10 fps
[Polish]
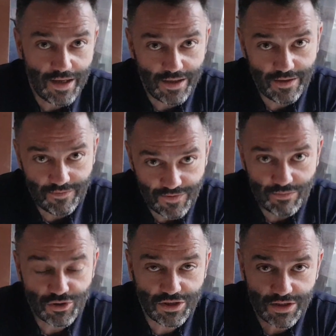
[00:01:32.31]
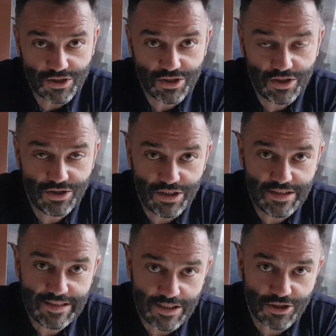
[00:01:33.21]
E, wiem, że też e,
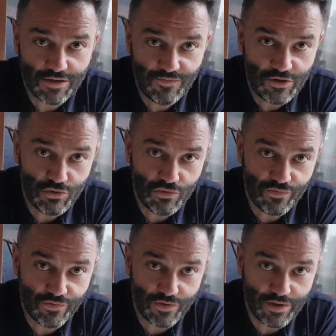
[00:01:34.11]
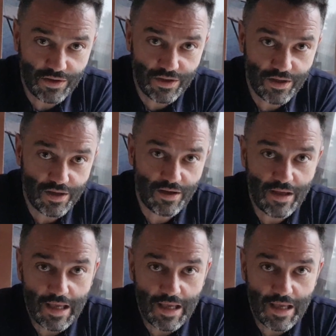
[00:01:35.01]
część z naszych widzów e,